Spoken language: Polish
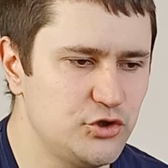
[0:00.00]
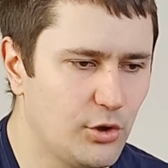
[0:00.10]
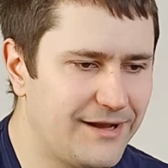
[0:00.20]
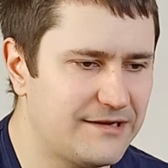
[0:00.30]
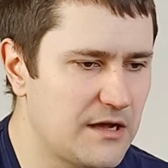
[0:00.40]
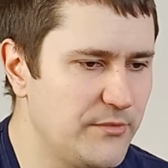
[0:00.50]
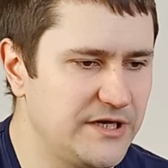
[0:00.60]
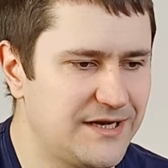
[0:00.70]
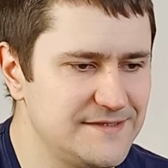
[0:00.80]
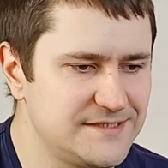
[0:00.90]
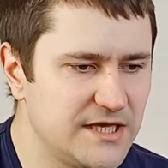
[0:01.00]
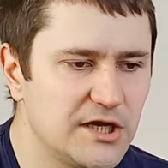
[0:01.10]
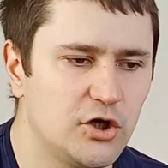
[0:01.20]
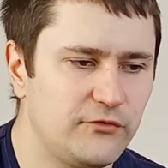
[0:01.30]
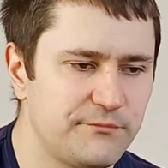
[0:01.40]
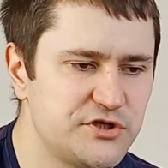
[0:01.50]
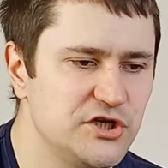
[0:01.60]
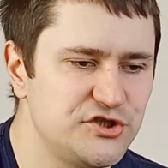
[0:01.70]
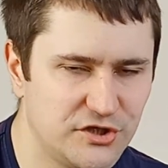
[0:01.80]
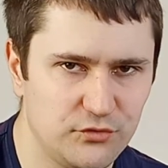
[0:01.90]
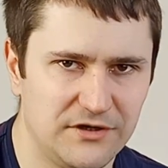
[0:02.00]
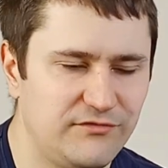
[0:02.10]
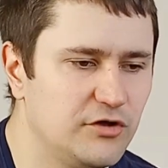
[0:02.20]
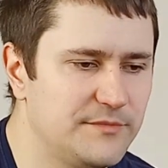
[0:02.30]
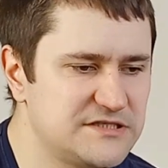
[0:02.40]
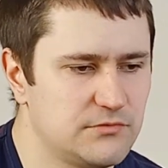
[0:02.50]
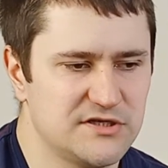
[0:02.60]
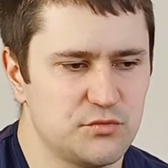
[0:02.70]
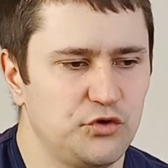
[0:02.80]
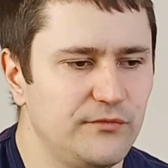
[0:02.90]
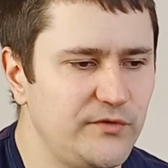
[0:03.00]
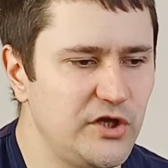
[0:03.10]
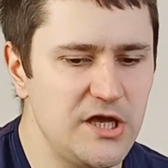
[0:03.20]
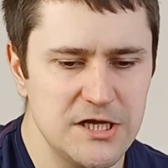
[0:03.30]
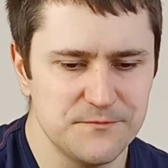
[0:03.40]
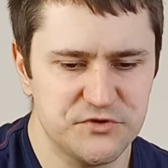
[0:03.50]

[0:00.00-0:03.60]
dolara amerykańskiego w przeliczeniu na chwilę obecną na złotówki,